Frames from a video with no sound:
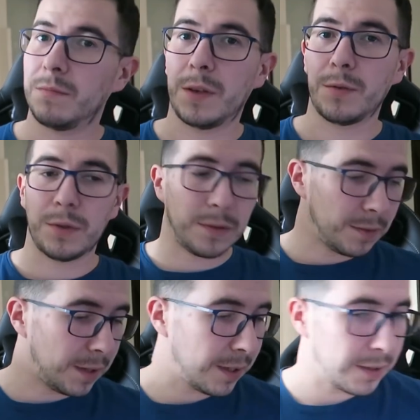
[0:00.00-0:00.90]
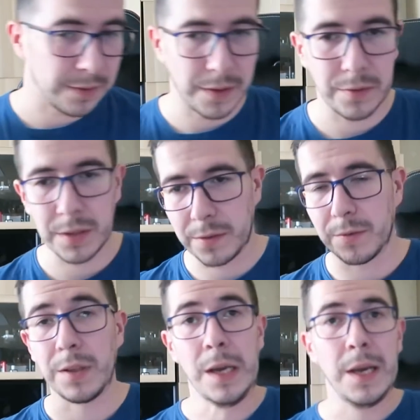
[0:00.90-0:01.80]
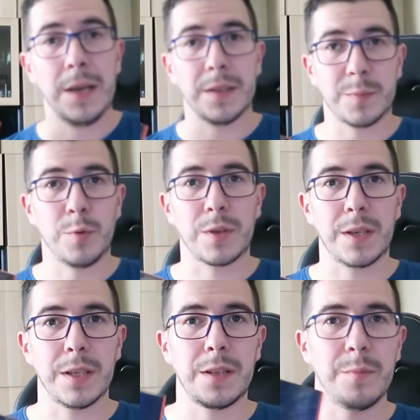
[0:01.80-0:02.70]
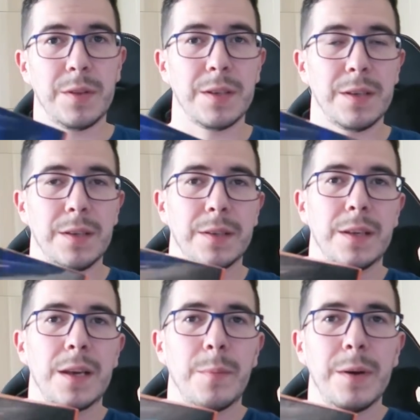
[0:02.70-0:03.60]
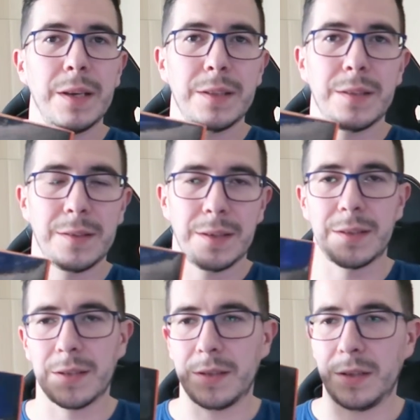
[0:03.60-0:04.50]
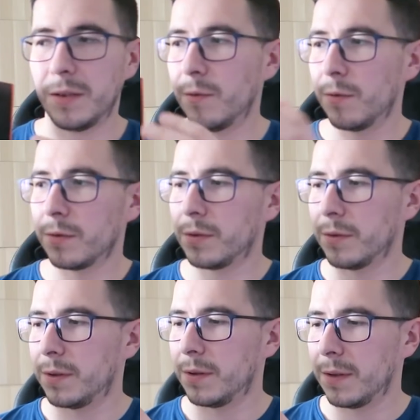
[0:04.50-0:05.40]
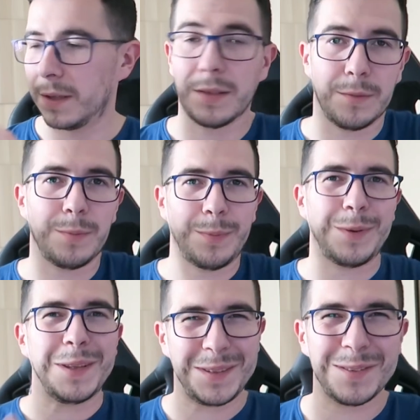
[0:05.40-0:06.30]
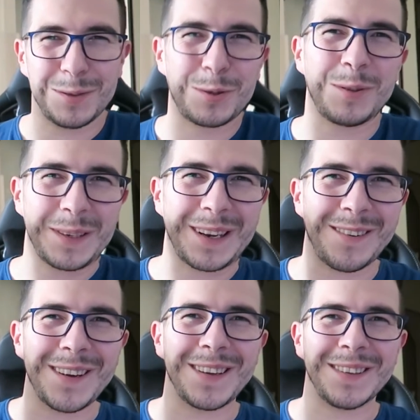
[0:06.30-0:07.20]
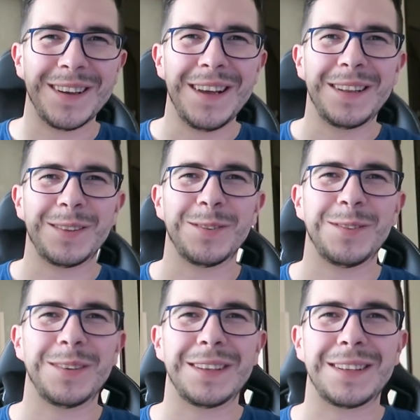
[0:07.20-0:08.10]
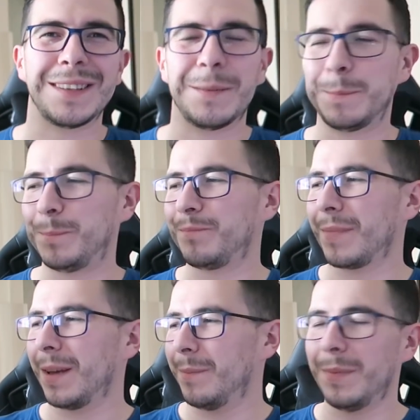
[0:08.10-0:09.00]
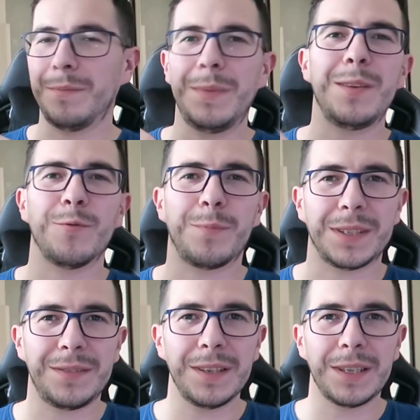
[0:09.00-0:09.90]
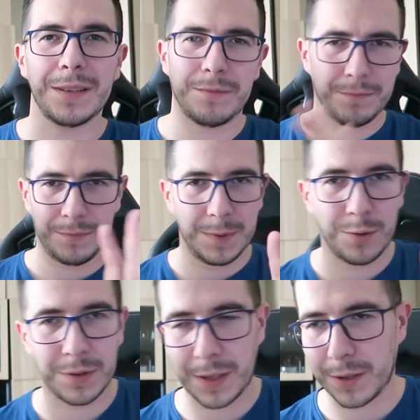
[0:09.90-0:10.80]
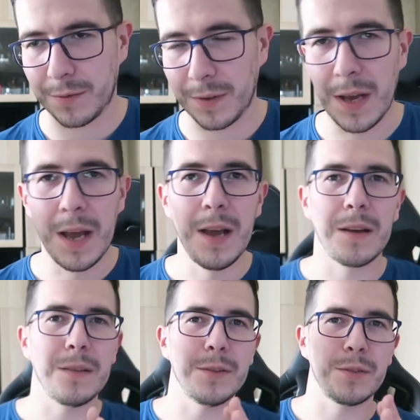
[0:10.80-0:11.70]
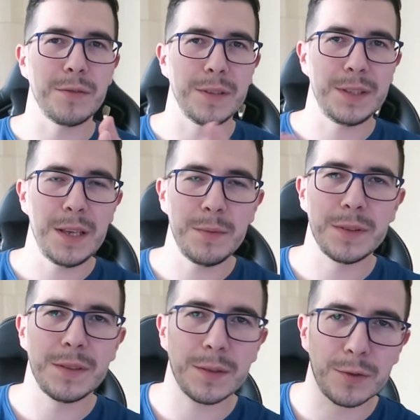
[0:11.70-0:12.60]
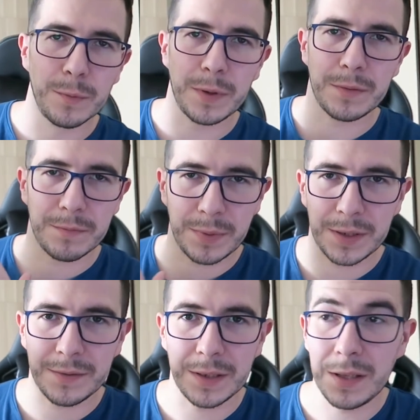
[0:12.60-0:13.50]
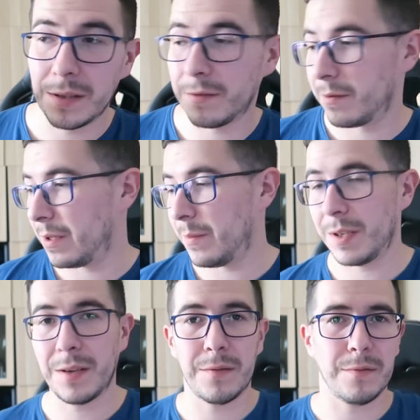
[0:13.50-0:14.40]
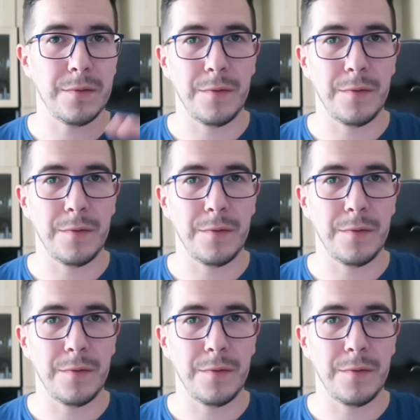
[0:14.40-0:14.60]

круто для своей вот этой вот сборки. Это именно гигабайт, это не Орус, то есть она, понятное дело, что игровая, но это минимум подсветки, ничего страшного. Главное, что 2070 супер производительно, для меня